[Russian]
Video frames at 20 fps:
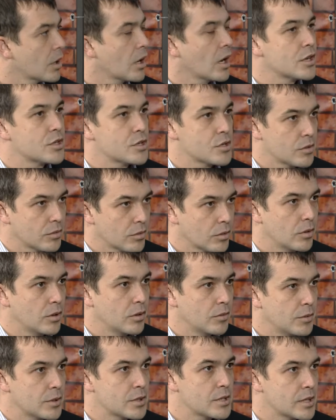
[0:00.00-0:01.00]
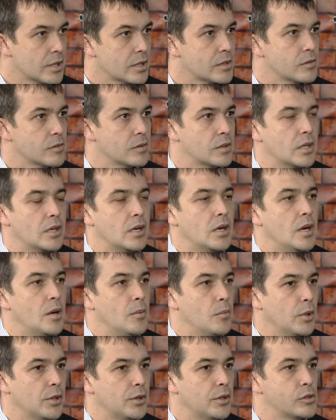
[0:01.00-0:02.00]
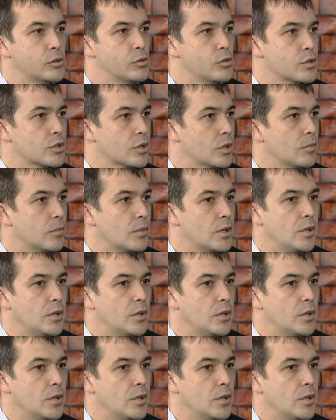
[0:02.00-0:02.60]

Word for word: качественно, квалифицированно подросткам,